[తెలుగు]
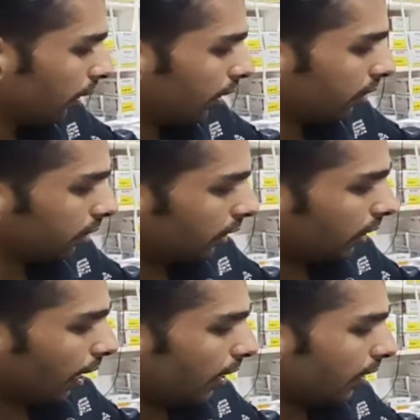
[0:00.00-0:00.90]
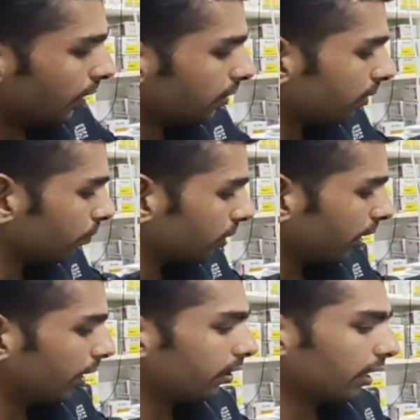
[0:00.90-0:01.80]
అండ్ ఇది ఐ లెన్స్
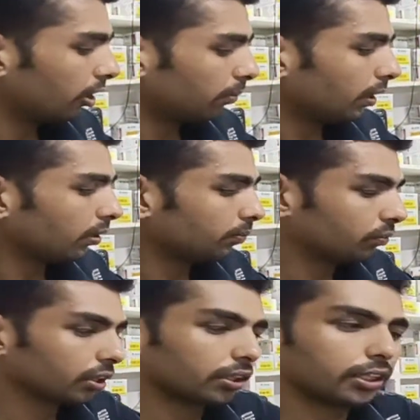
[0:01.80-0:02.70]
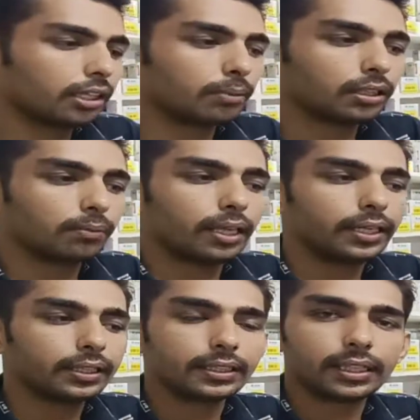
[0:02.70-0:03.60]
అండ్ దాంతోపాటు ఇది మొత్తం
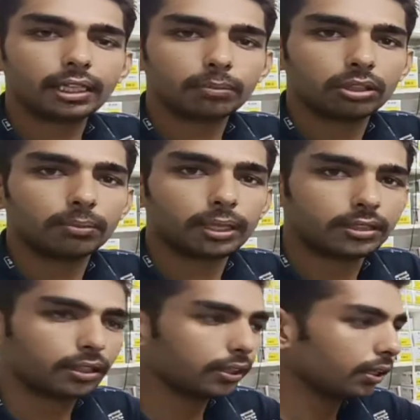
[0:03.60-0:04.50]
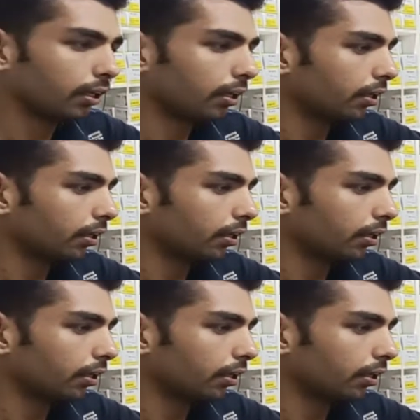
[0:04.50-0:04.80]
లైట్కి సెటప్ ఉంది ఫ్రెండ్స్ ఓకేనా